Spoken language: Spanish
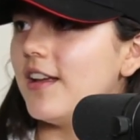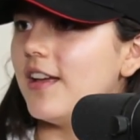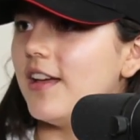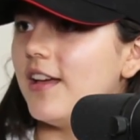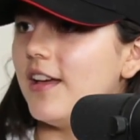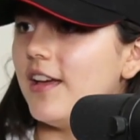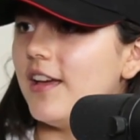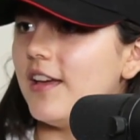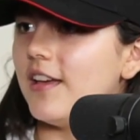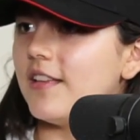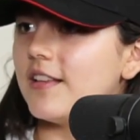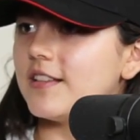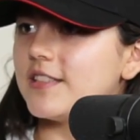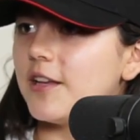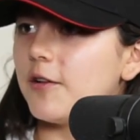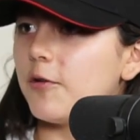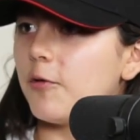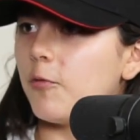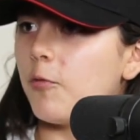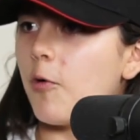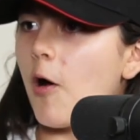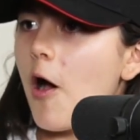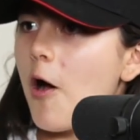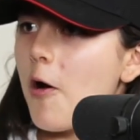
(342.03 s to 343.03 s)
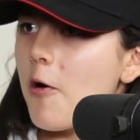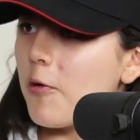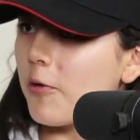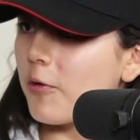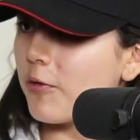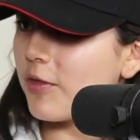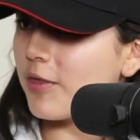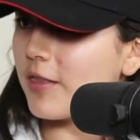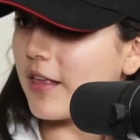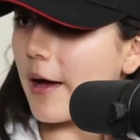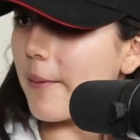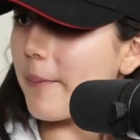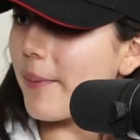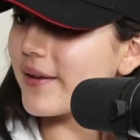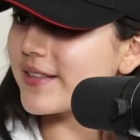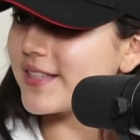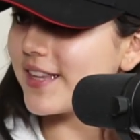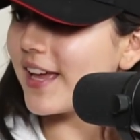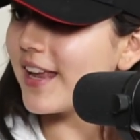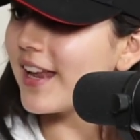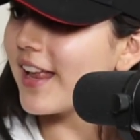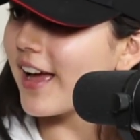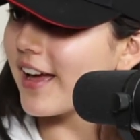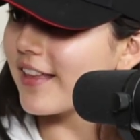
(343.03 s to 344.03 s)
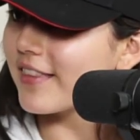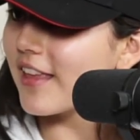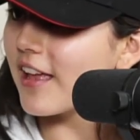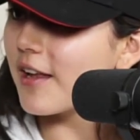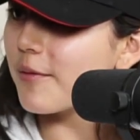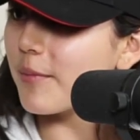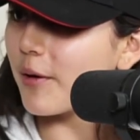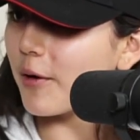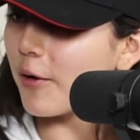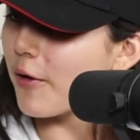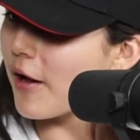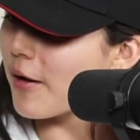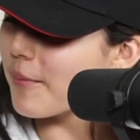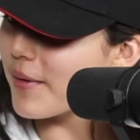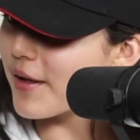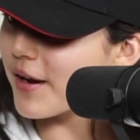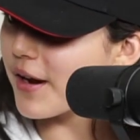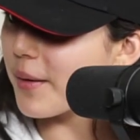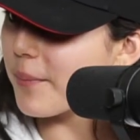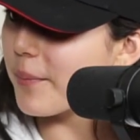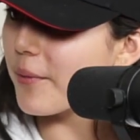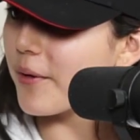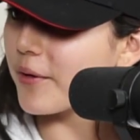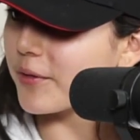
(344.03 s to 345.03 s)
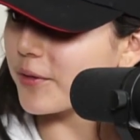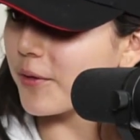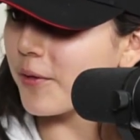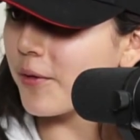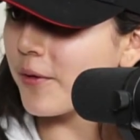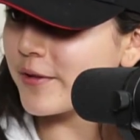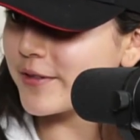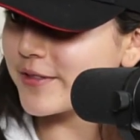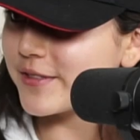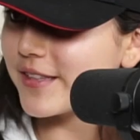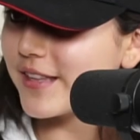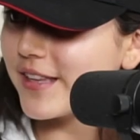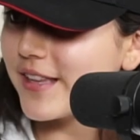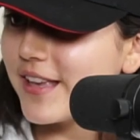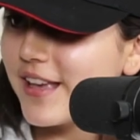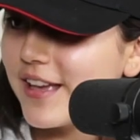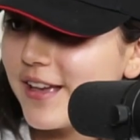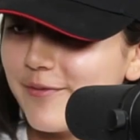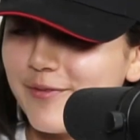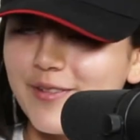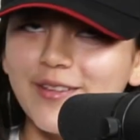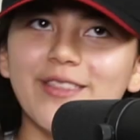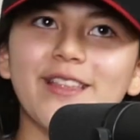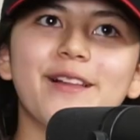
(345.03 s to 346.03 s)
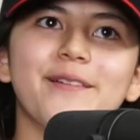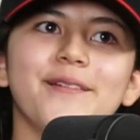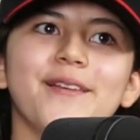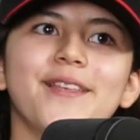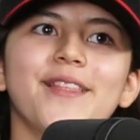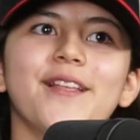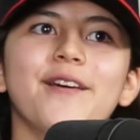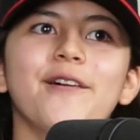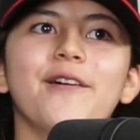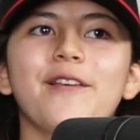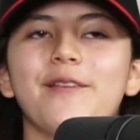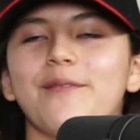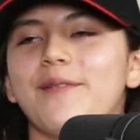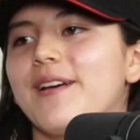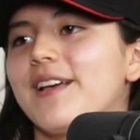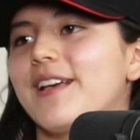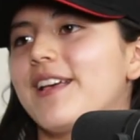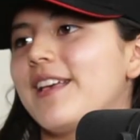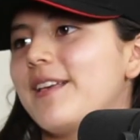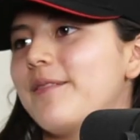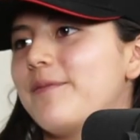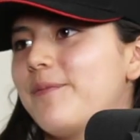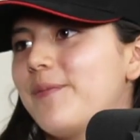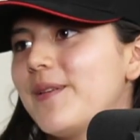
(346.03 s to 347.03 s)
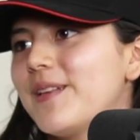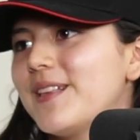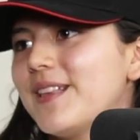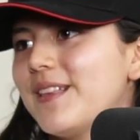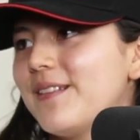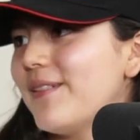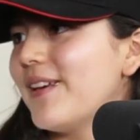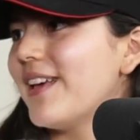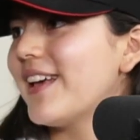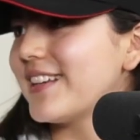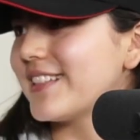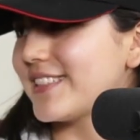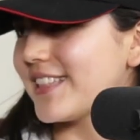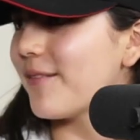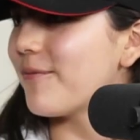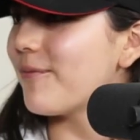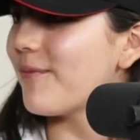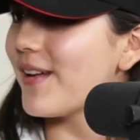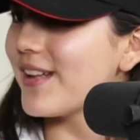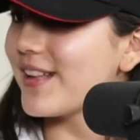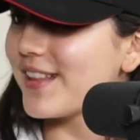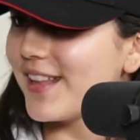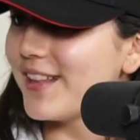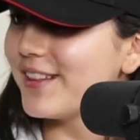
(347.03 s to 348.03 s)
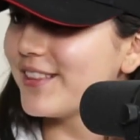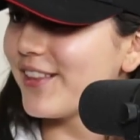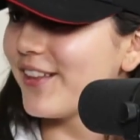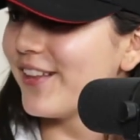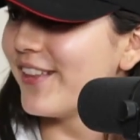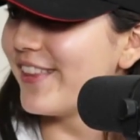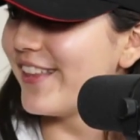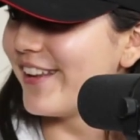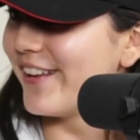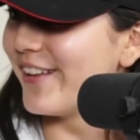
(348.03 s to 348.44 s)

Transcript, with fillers: y decir, wow, Capacidad de ganar al, mejor, más rápido de todos. Ven el video y, ven que están más lentos de lo